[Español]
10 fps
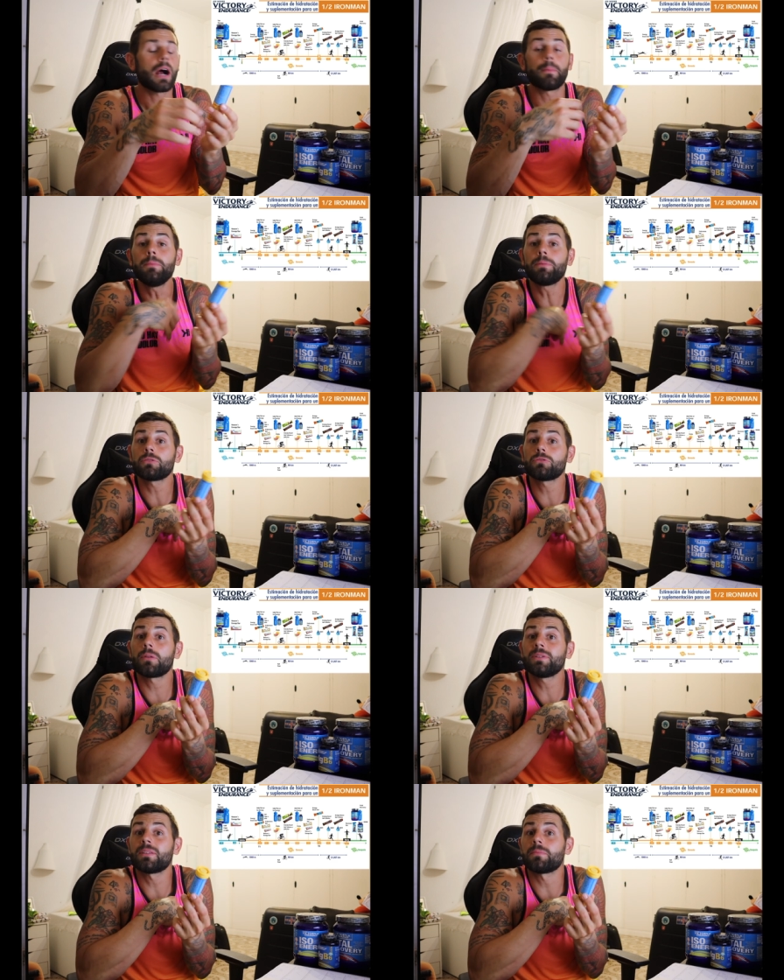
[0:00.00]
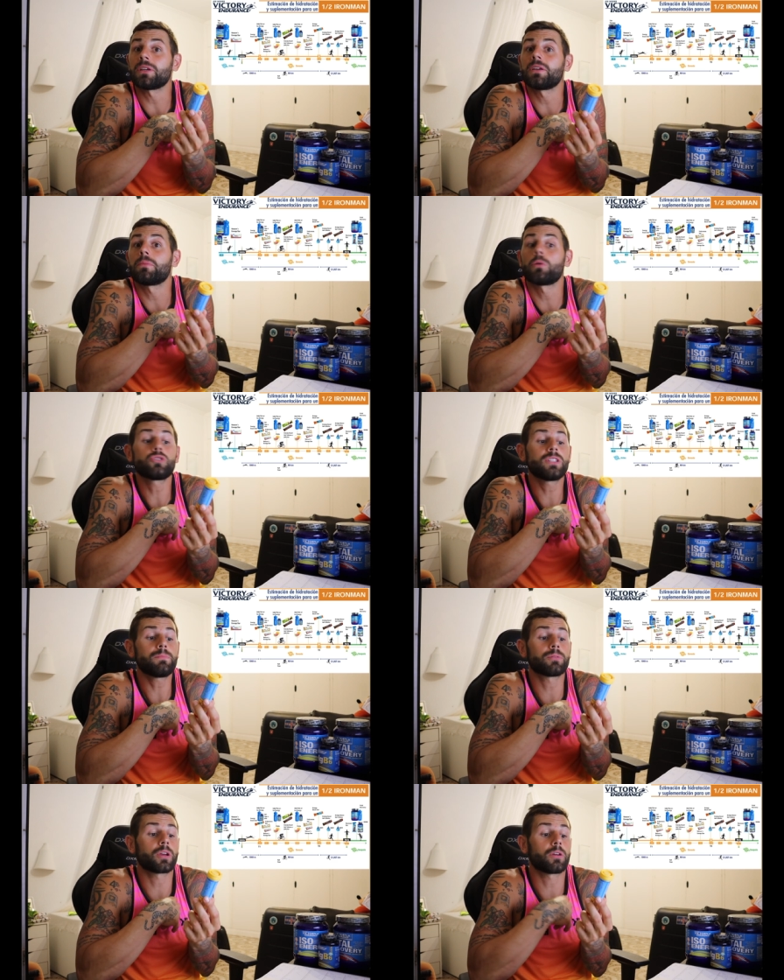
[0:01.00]
a mí particularmente me, me
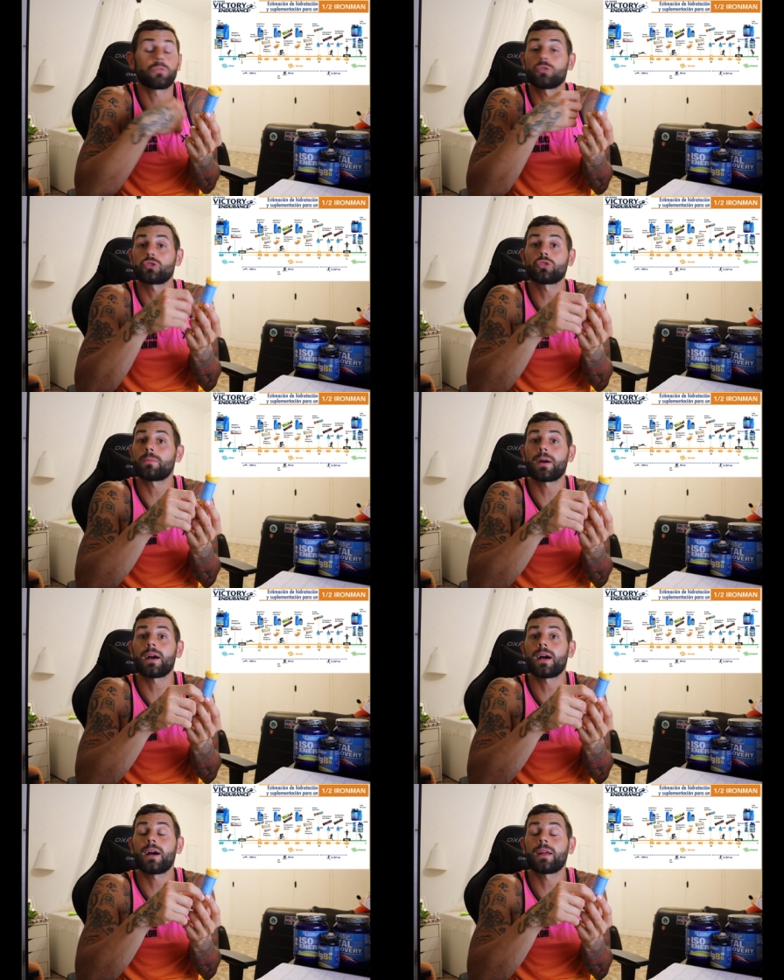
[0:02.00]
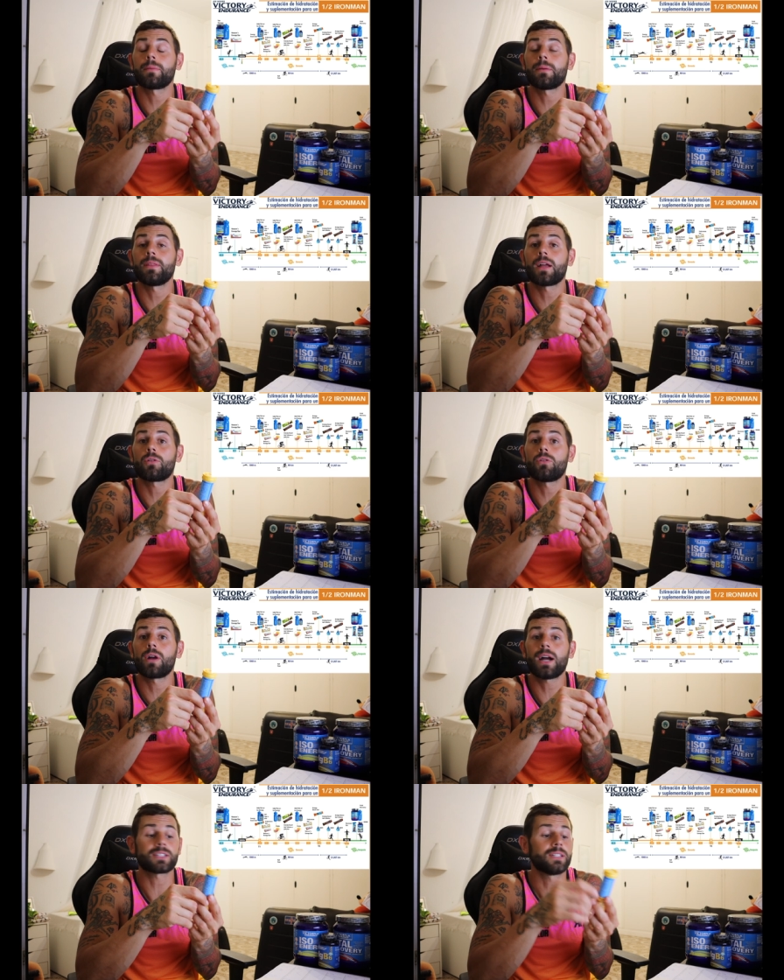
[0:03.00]
gusta porque no suelo tomar bebida con
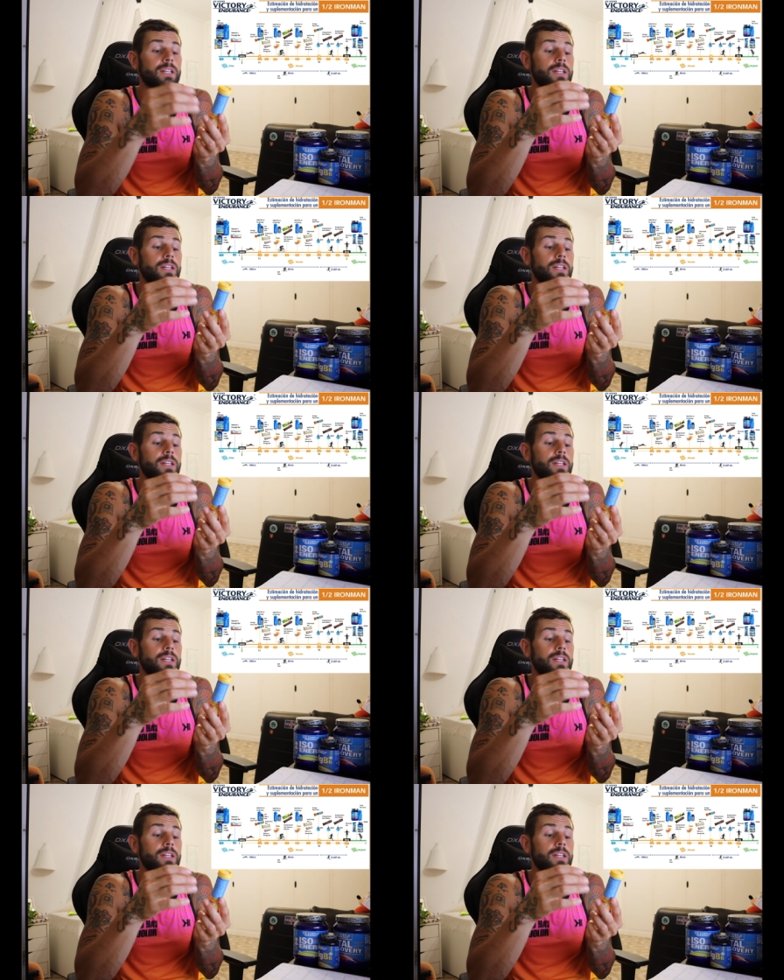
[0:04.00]
gas,